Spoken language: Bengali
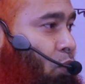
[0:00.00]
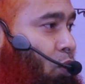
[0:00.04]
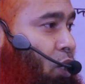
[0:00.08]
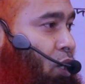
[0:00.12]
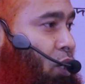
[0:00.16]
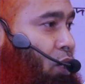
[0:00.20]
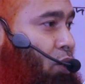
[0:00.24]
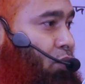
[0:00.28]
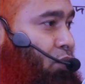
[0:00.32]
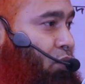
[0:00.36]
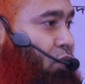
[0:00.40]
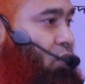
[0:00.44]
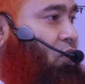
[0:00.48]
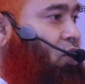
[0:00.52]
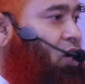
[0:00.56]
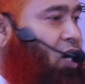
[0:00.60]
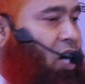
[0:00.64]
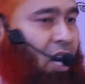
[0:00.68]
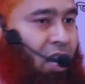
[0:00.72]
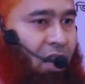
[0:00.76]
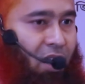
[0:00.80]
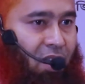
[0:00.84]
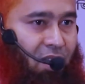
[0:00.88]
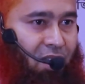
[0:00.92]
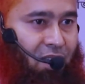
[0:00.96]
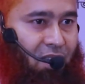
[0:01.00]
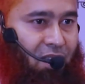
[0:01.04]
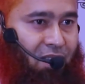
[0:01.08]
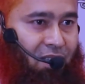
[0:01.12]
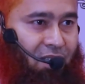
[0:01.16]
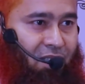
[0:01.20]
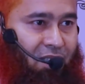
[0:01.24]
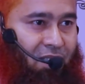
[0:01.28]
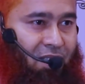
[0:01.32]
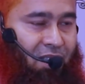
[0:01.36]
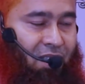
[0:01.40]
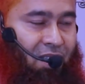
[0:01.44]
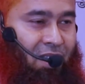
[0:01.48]
ওয়াল ফুরকাহ
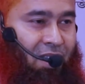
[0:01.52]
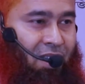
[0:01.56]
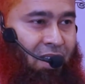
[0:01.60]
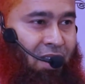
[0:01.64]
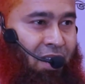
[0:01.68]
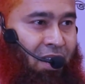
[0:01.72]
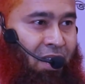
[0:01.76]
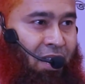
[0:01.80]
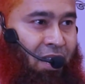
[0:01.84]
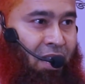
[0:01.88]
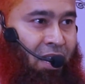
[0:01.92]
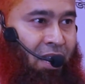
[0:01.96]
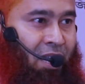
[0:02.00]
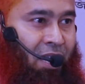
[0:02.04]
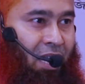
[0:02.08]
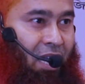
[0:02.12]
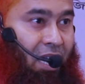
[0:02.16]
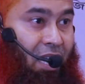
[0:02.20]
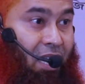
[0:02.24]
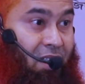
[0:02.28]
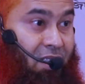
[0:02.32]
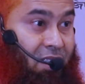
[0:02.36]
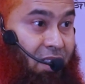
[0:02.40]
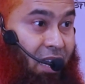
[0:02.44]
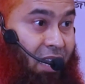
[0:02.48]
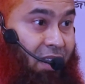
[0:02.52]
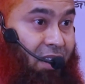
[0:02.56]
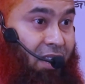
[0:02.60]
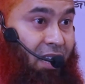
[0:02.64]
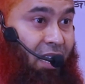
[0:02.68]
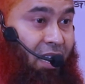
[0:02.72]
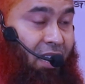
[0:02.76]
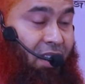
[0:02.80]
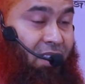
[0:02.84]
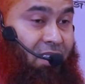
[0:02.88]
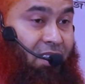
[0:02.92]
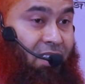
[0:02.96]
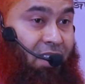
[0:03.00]
আর
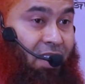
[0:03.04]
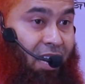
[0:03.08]
যাদের